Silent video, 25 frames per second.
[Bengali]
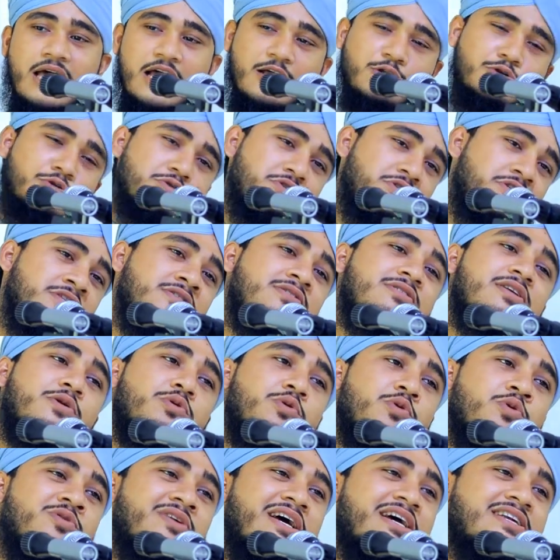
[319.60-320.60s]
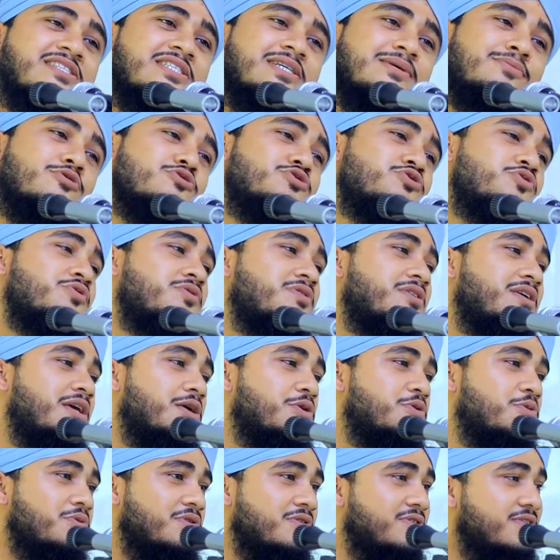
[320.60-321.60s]
একটু চিন্তা করুন একটা বছর কি
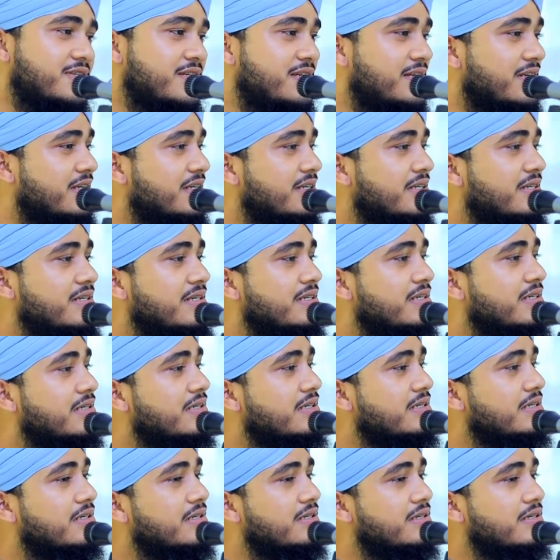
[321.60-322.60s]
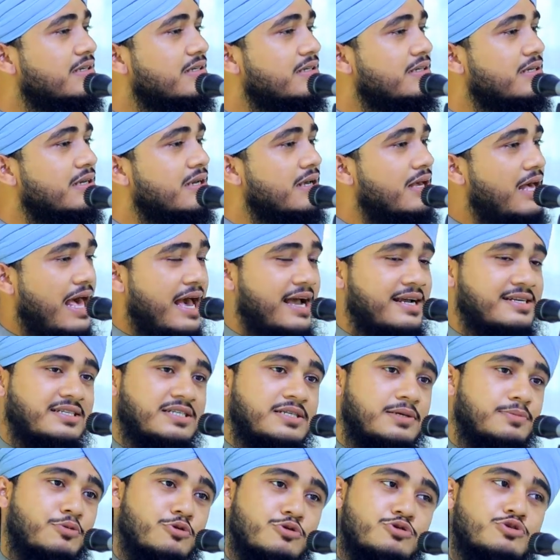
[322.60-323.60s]
করেছি
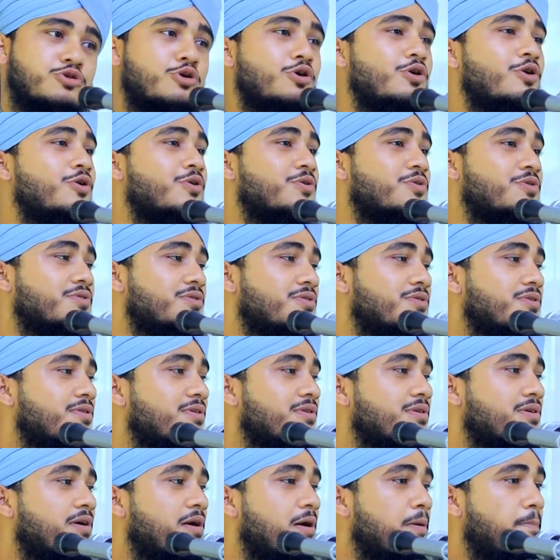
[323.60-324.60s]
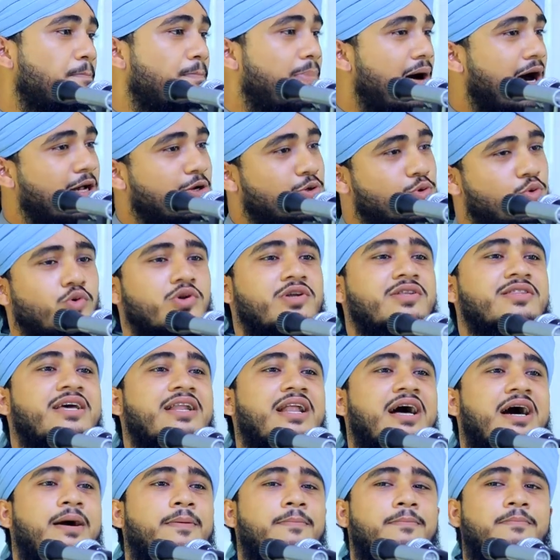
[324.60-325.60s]
একটা বছর পার করে
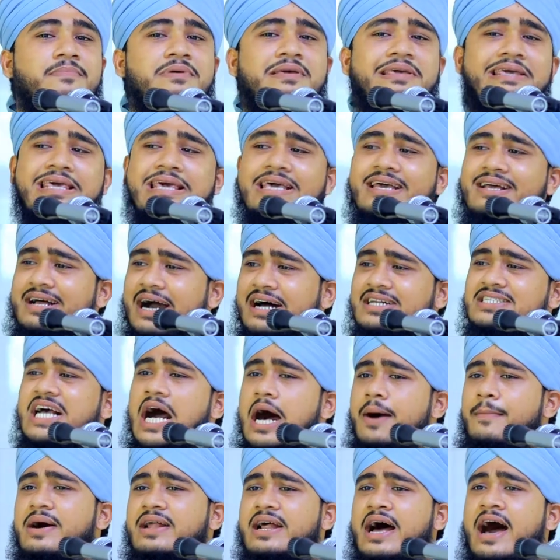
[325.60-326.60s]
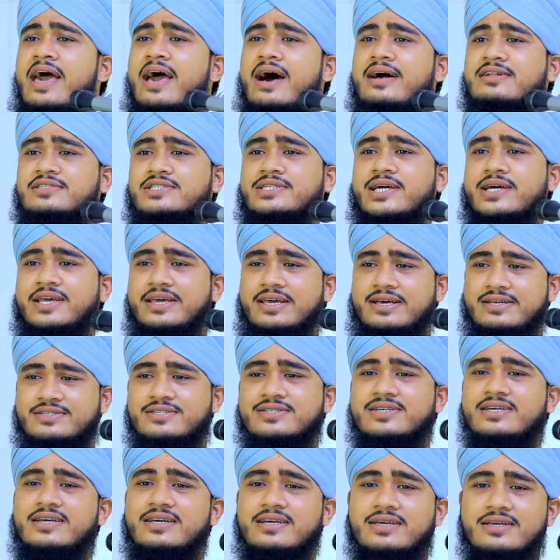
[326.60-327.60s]
দিলাম কি কাজে আমার হায়াতটা
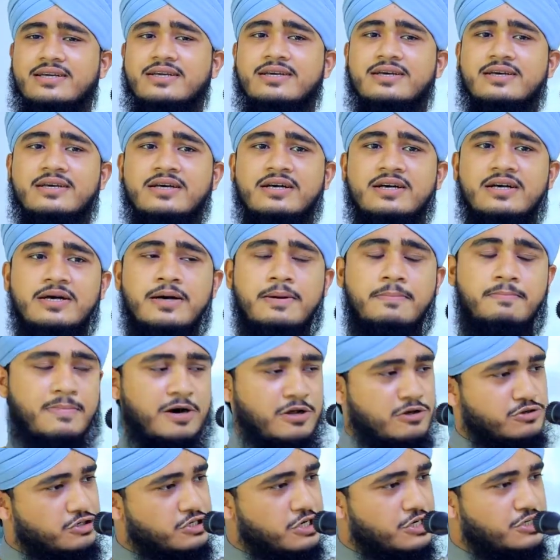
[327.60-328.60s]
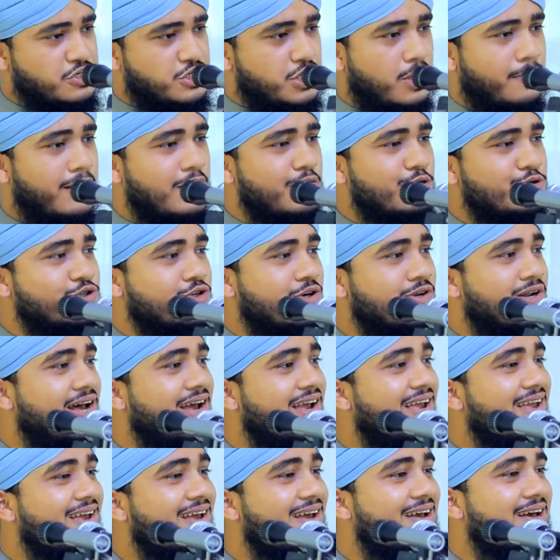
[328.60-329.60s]
গিয়েছে মানুষের
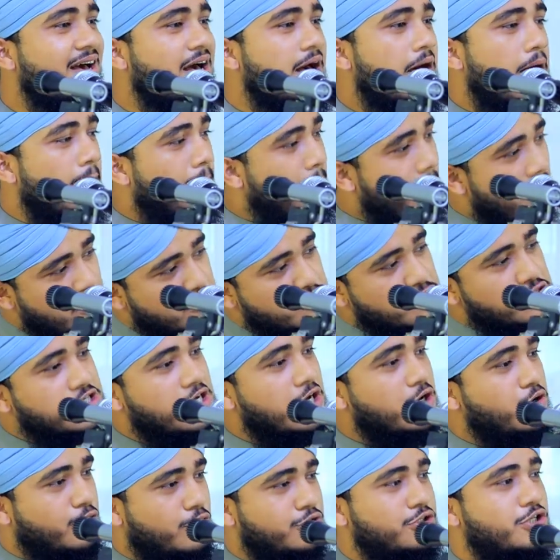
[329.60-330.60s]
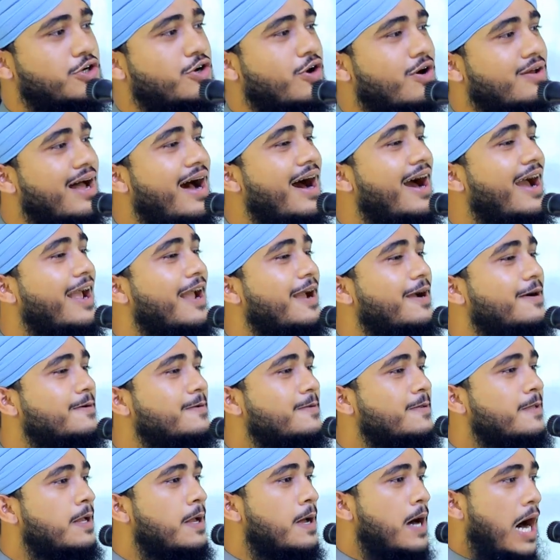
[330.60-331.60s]
সমালোচনায় মানুষকে ক্ষতি করায়
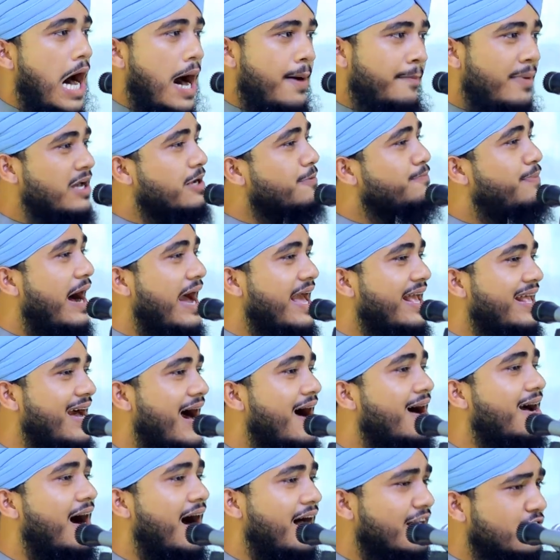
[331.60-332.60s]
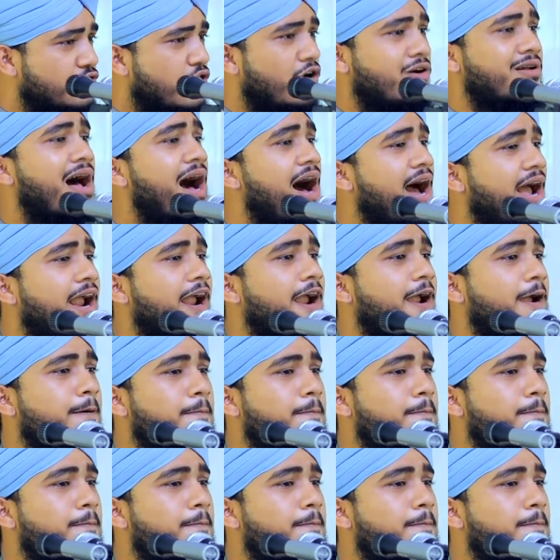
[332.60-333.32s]
আমার ভাইকে আঘাত করায়